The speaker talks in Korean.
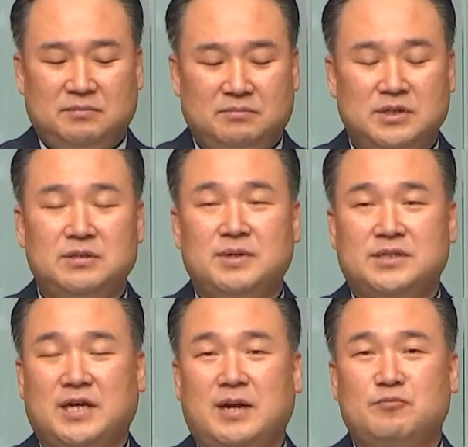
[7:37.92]
믿음의
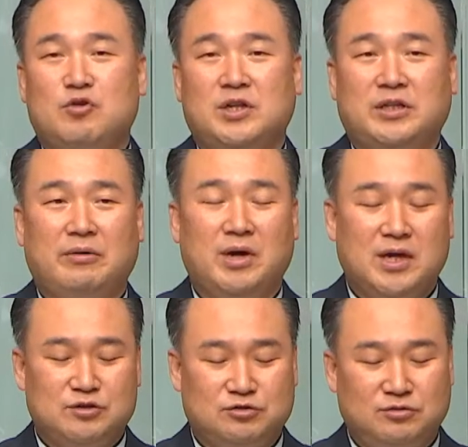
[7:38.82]
사람과
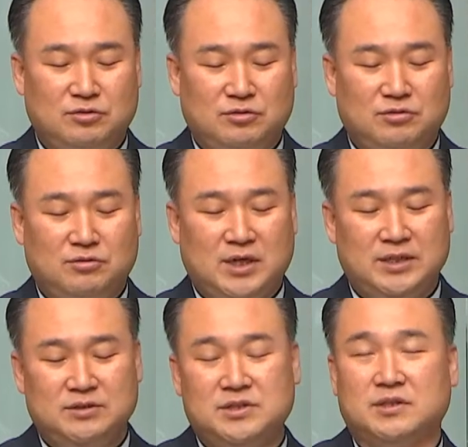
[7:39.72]
대화가
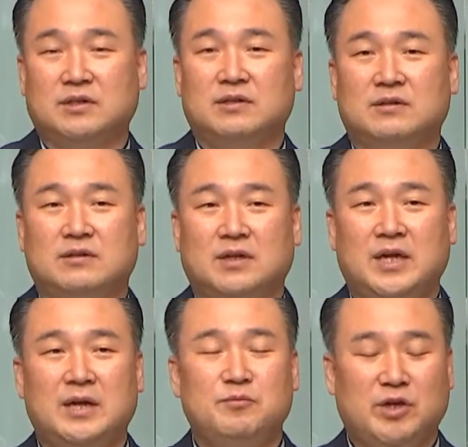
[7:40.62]
중요하듯이
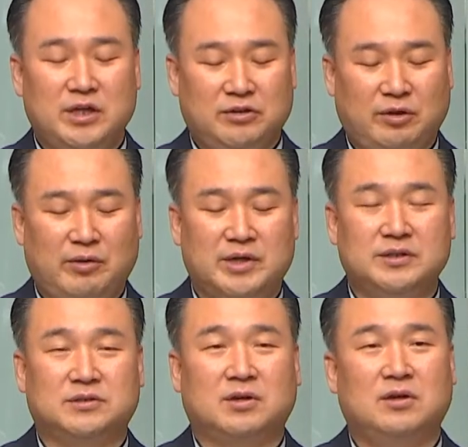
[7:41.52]
하나님과의
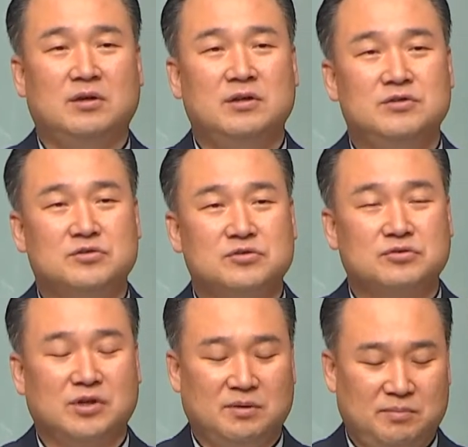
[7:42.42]
대화는 더
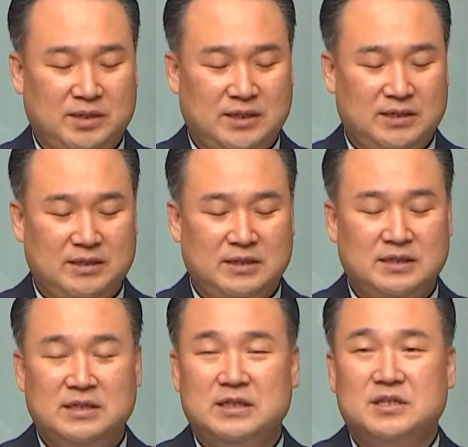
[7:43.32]
중요합니다.
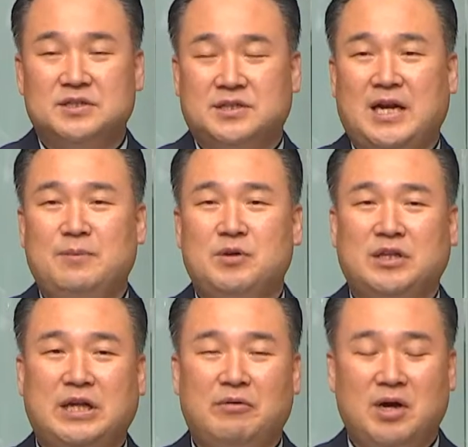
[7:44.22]

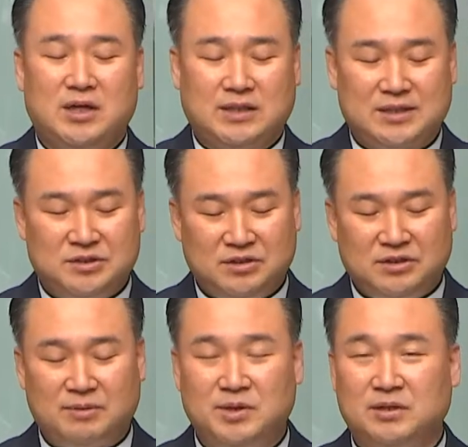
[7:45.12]
사람과 대화가
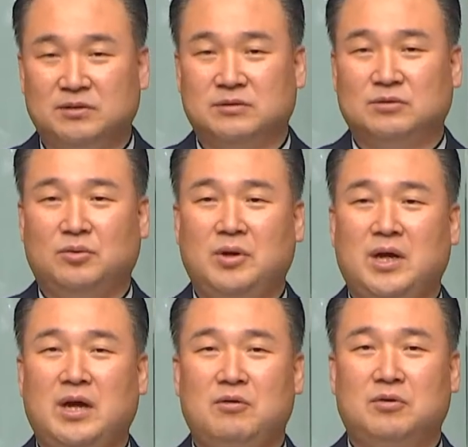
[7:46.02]
단절되면
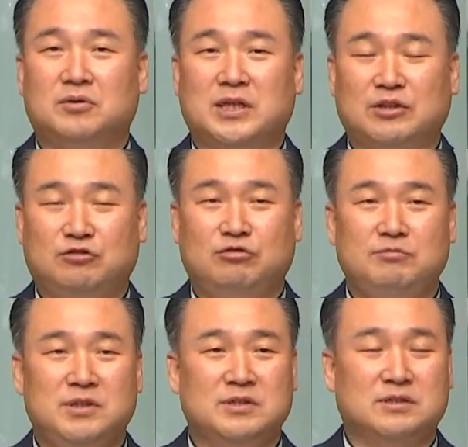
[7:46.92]
오해하고
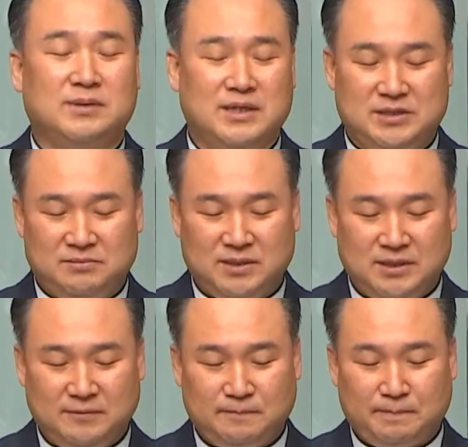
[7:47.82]
다투면
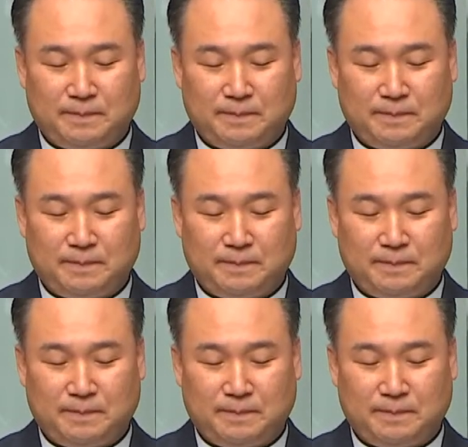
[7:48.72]
그만이지만